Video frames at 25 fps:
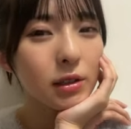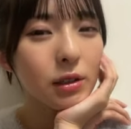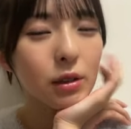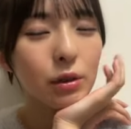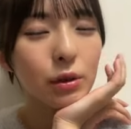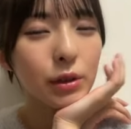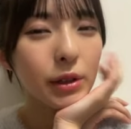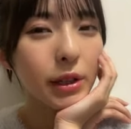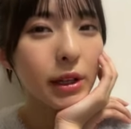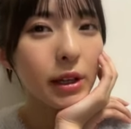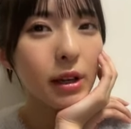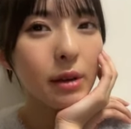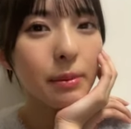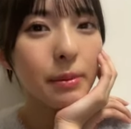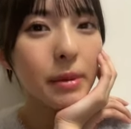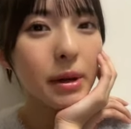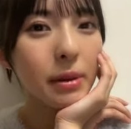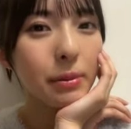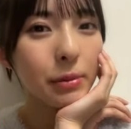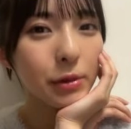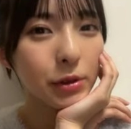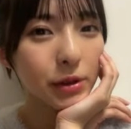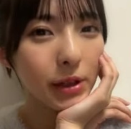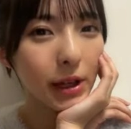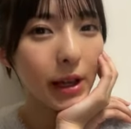そう
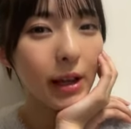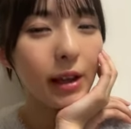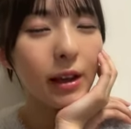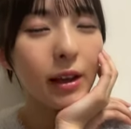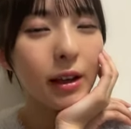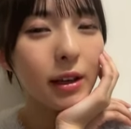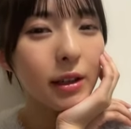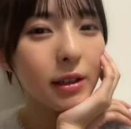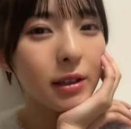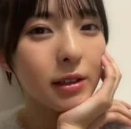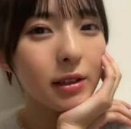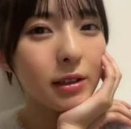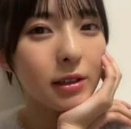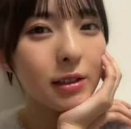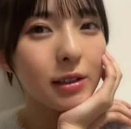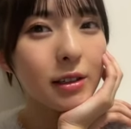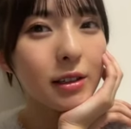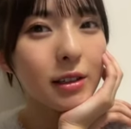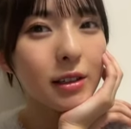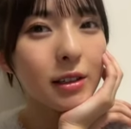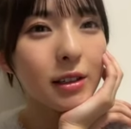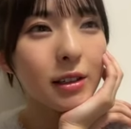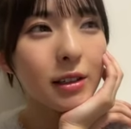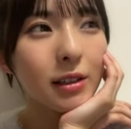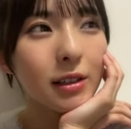DMM で
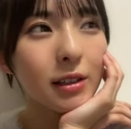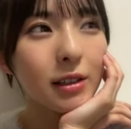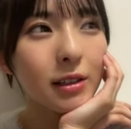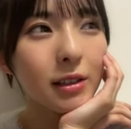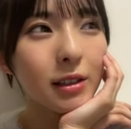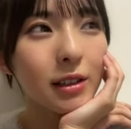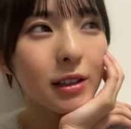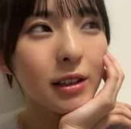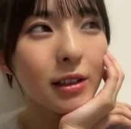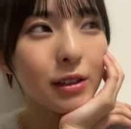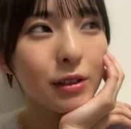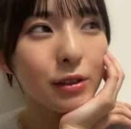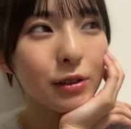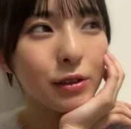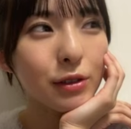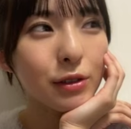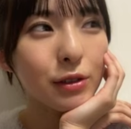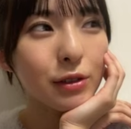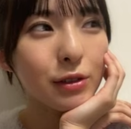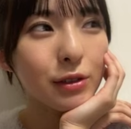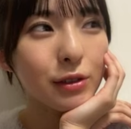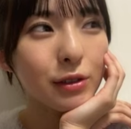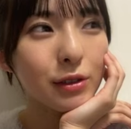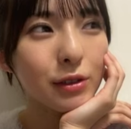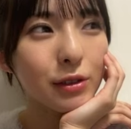あの
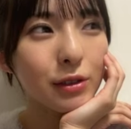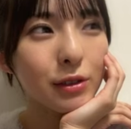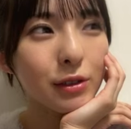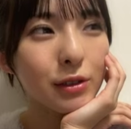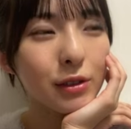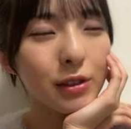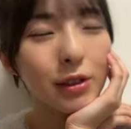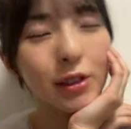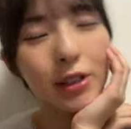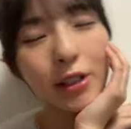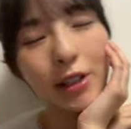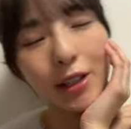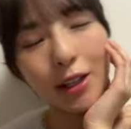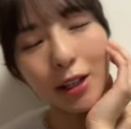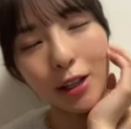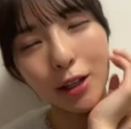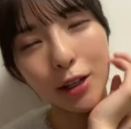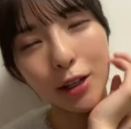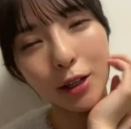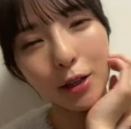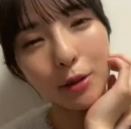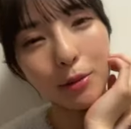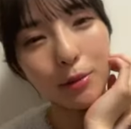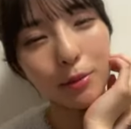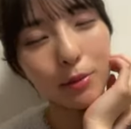つい
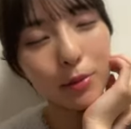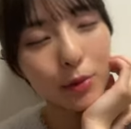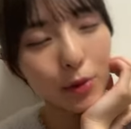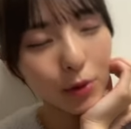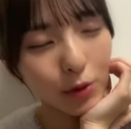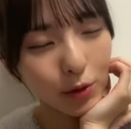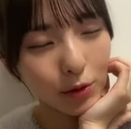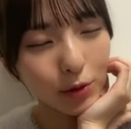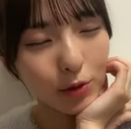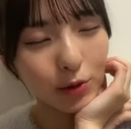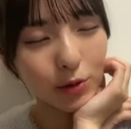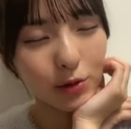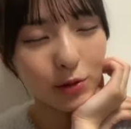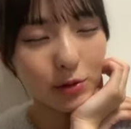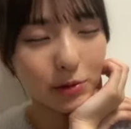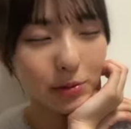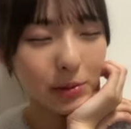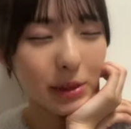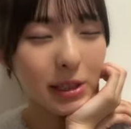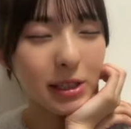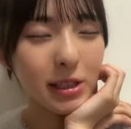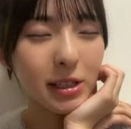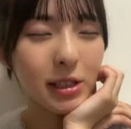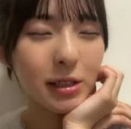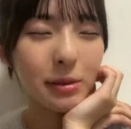にもう
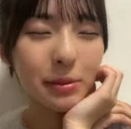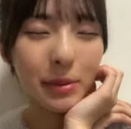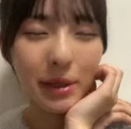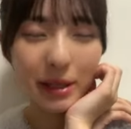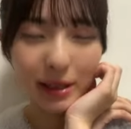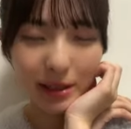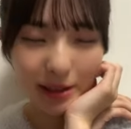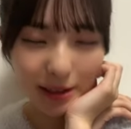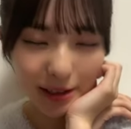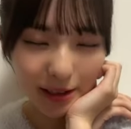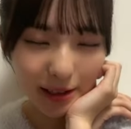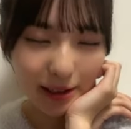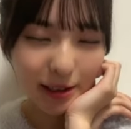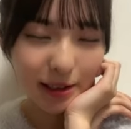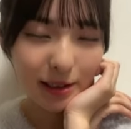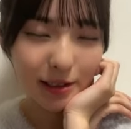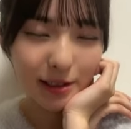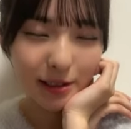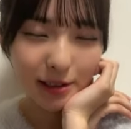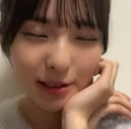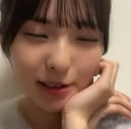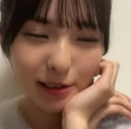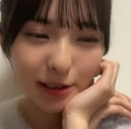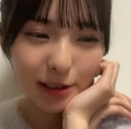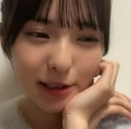待ちに待った
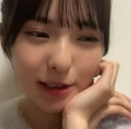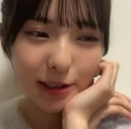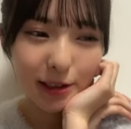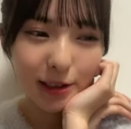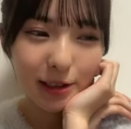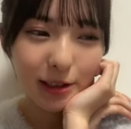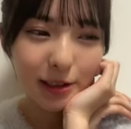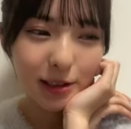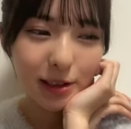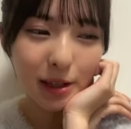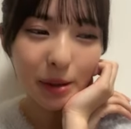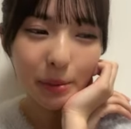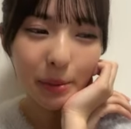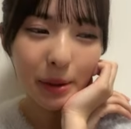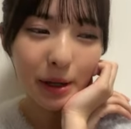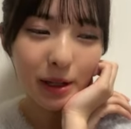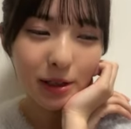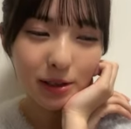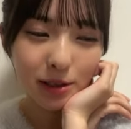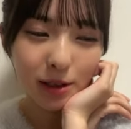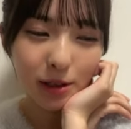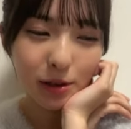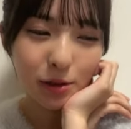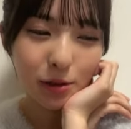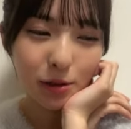
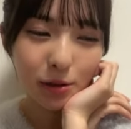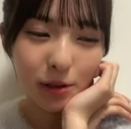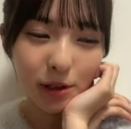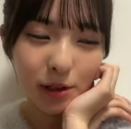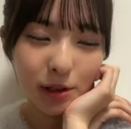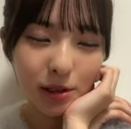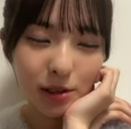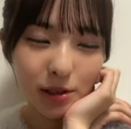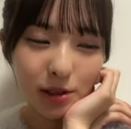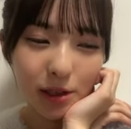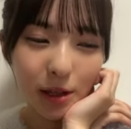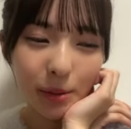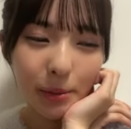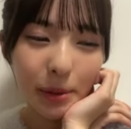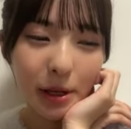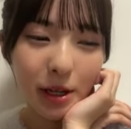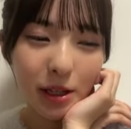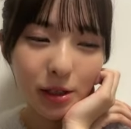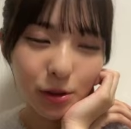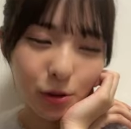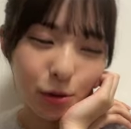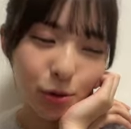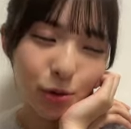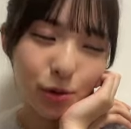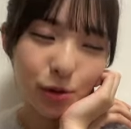
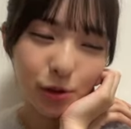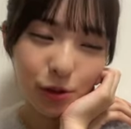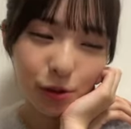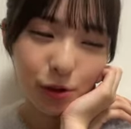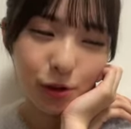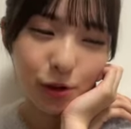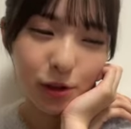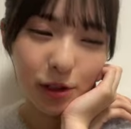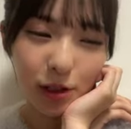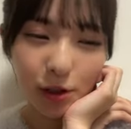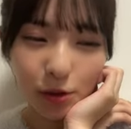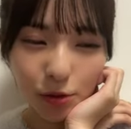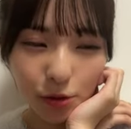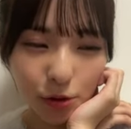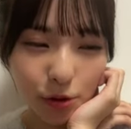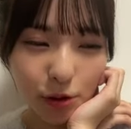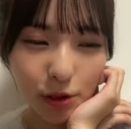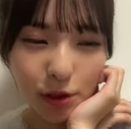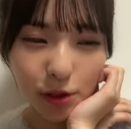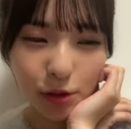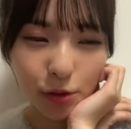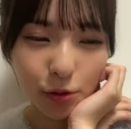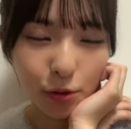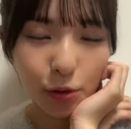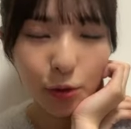
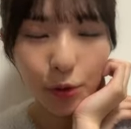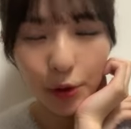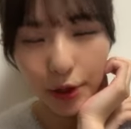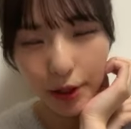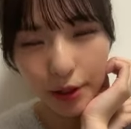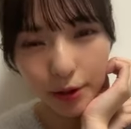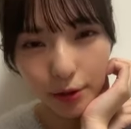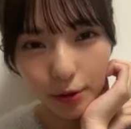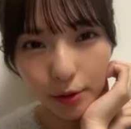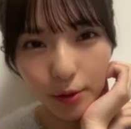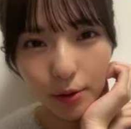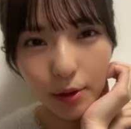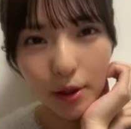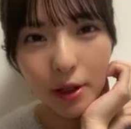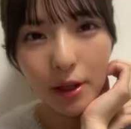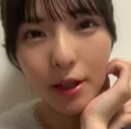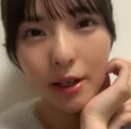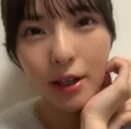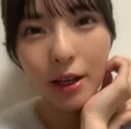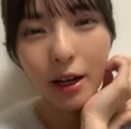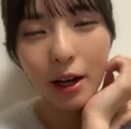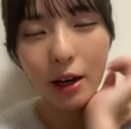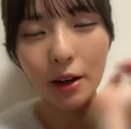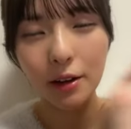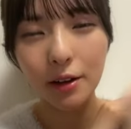サマーセットリサマーソングセットリスト公演の
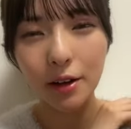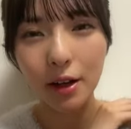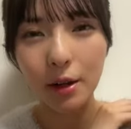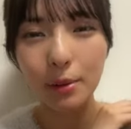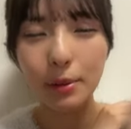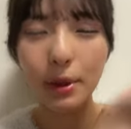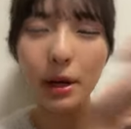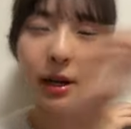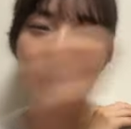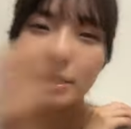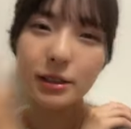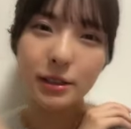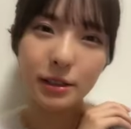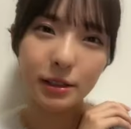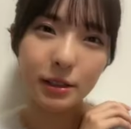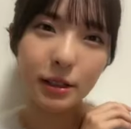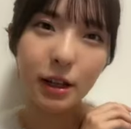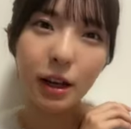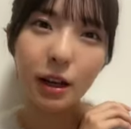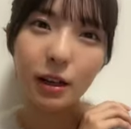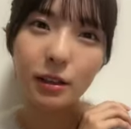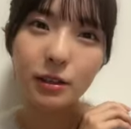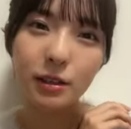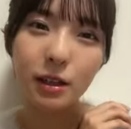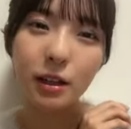アーカイブ配信
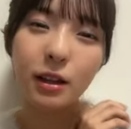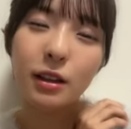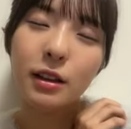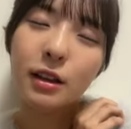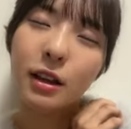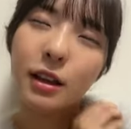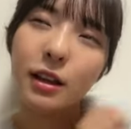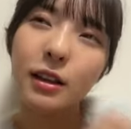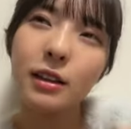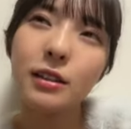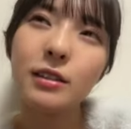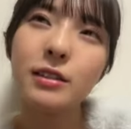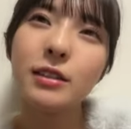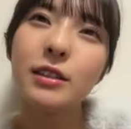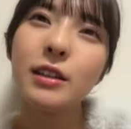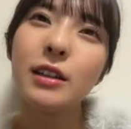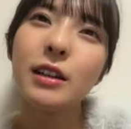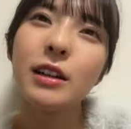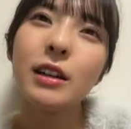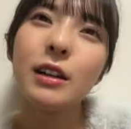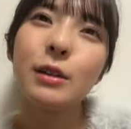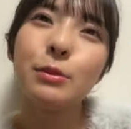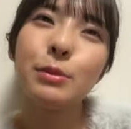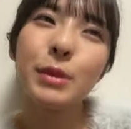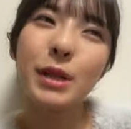がされて
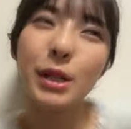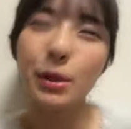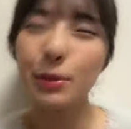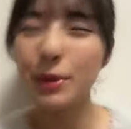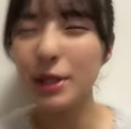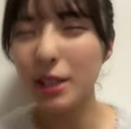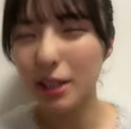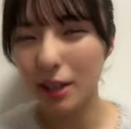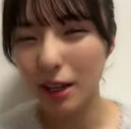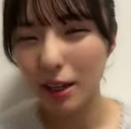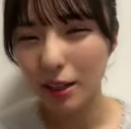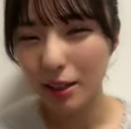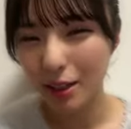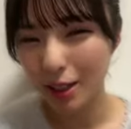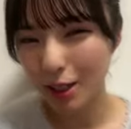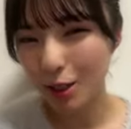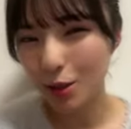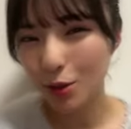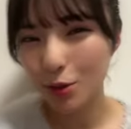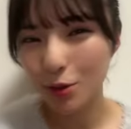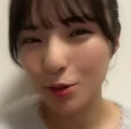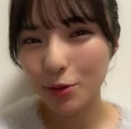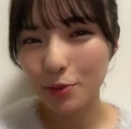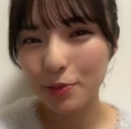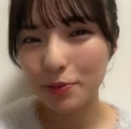まだ見てないんだけ
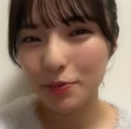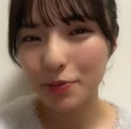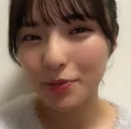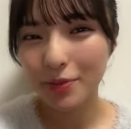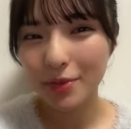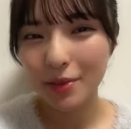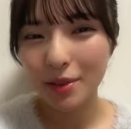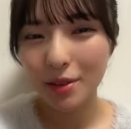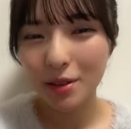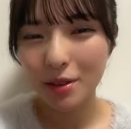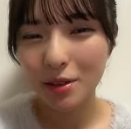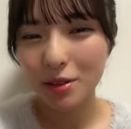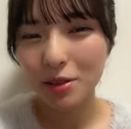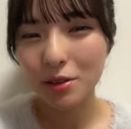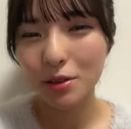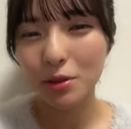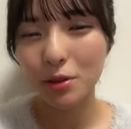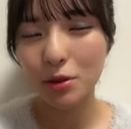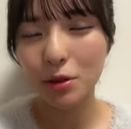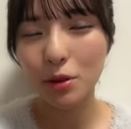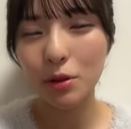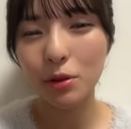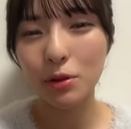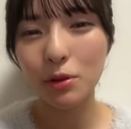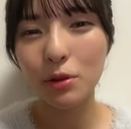ど
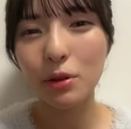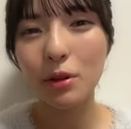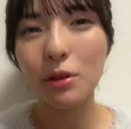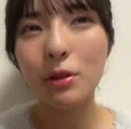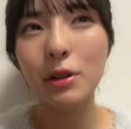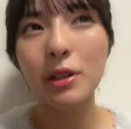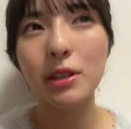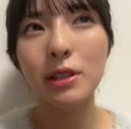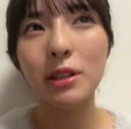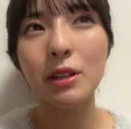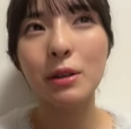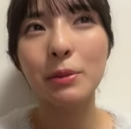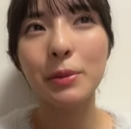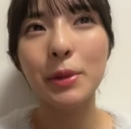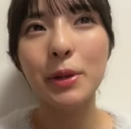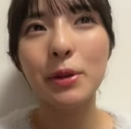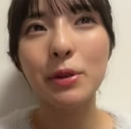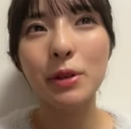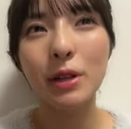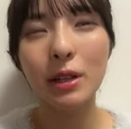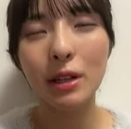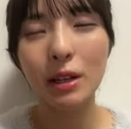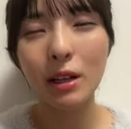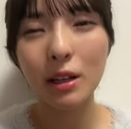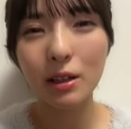ちょっと今日これ終わったら見よ
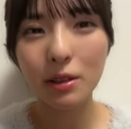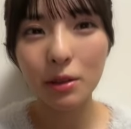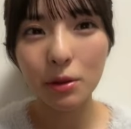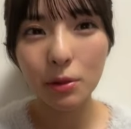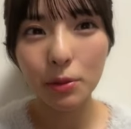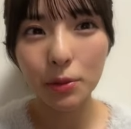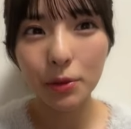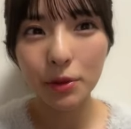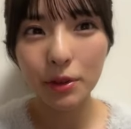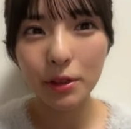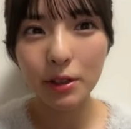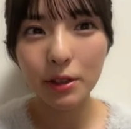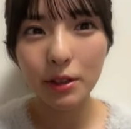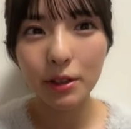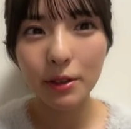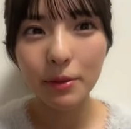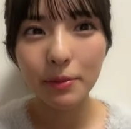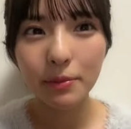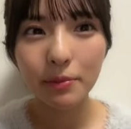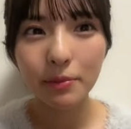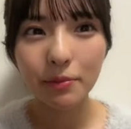うかなと思ってて